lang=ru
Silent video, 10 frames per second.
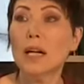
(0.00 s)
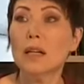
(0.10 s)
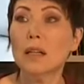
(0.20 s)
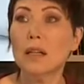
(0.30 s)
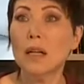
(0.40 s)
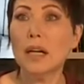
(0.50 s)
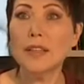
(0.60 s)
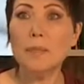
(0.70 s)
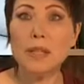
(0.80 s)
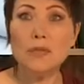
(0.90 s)
Э,
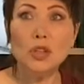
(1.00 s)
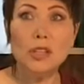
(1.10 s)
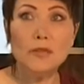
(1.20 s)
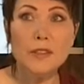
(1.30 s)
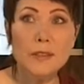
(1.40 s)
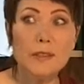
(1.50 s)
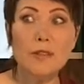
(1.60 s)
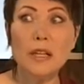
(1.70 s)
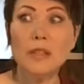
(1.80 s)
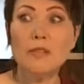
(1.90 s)
они проводят
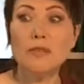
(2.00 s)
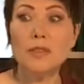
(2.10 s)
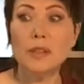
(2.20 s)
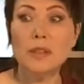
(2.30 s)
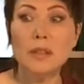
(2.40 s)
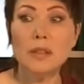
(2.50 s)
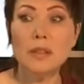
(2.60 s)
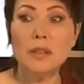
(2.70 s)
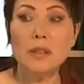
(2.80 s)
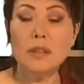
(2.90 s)
фестиваль в,
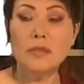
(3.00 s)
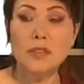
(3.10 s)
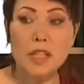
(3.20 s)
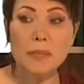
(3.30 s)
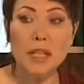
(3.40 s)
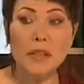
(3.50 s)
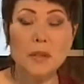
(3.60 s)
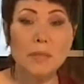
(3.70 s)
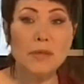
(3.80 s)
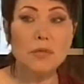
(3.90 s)
в ноябре, они
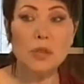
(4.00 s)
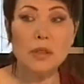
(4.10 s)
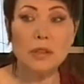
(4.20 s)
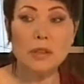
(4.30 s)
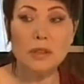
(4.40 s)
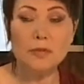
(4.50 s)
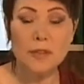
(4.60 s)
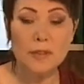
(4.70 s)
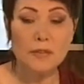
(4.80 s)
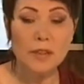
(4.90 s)
проводят э,
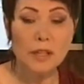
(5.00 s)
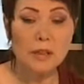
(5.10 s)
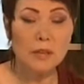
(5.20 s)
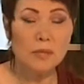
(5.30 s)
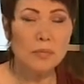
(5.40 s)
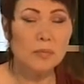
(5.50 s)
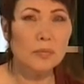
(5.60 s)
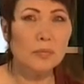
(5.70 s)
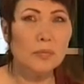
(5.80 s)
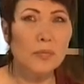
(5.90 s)
фестиваль
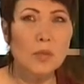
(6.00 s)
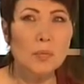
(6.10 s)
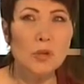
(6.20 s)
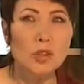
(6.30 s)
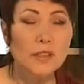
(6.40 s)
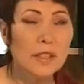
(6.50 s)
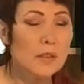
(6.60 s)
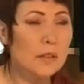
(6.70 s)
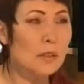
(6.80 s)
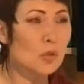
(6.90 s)

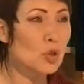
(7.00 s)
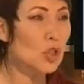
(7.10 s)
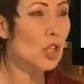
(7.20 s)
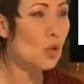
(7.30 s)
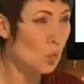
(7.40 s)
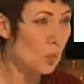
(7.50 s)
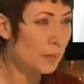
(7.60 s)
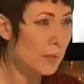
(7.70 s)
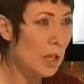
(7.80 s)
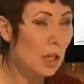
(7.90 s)
multfest.ru.
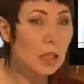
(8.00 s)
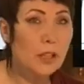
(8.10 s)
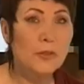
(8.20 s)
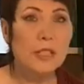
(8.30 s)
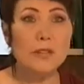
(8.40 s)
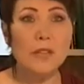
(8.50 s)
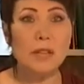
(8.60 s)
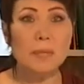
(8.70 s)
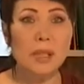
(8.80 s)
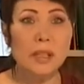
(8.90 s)
Это фестиваль
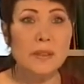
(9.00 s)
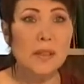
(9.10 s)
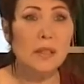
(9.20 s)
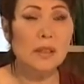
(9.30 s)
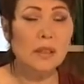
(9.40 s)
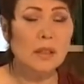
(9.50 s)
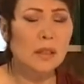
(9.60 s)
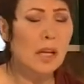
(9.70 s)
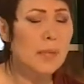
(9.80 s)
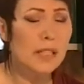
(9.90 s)
малых театров,
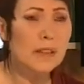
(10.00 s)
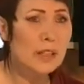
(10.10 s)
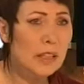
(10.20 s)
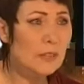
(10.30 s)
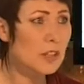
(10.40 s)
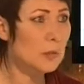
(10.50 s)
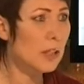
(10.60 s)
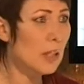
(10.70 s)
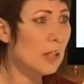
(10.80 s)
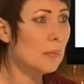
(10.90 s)
камерных театров и
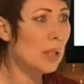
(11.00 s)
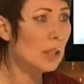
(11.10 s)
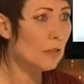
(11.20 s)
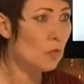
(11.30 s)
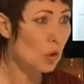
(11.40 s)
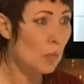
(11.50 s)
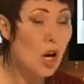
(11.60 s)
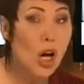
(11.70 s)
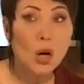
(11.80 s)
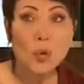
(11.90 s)
спектаклей малых форм,
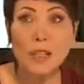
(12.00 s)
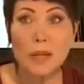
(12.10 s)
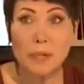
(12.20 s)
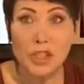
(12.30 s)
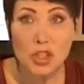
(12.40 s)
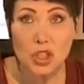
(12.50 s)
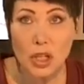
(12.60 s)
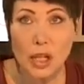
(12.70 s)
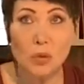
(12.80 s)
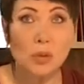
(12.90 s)
куда
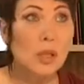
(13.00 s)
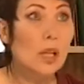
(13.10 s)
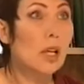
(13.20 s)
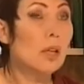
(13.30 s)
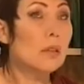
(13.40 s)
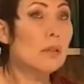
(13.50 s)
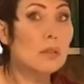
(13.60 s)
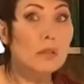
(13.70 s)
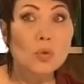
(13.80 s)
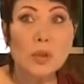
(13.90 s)
приезжают,
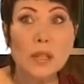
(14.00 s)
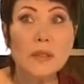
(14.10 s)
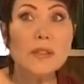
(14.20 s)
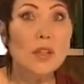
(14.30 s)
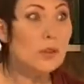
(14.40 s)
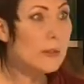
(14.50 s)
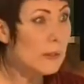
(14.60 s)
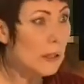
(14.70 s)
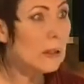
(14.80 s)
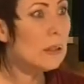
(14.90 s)
ну, я не знаю, десятки,